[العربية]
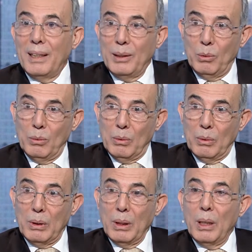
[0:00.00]
عنه
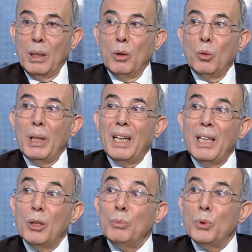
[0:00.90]
والاهل
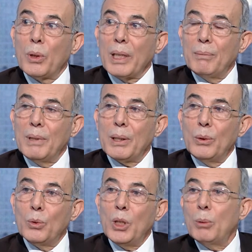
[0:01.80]
لهم دور كبير
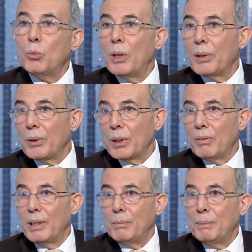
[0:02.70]
انه يحموا هذا
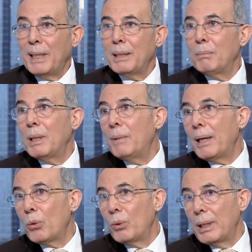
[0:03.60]
الطفل بمعنى ما
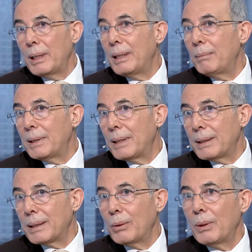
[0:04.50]
يبعثوا لا
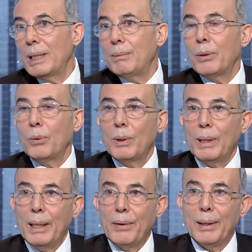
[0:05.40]
للمدرسه ولا يبعثوا
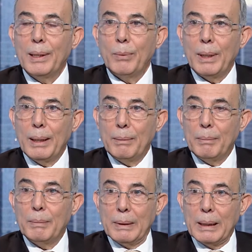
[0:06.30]
للحضانه ولا
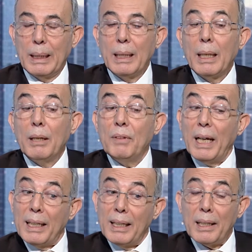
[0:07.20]
في
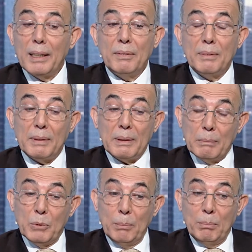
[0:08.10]
عاده ايضا
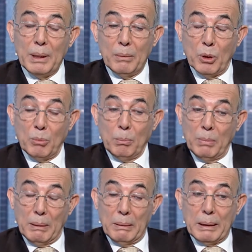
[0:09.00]
مهمه
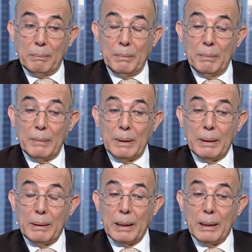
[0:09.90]
ومهمه
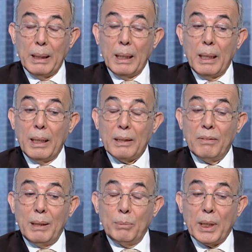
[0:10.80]
آه،
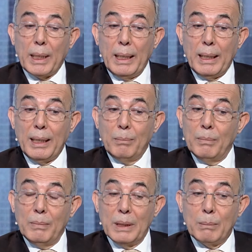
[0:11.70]
الاطفال بشكل عام
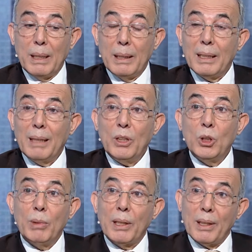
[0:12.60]
نسبه الالتهاب
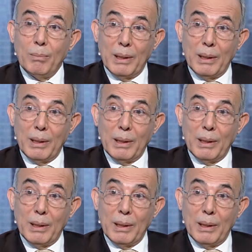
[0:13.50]
عندهم اكثر من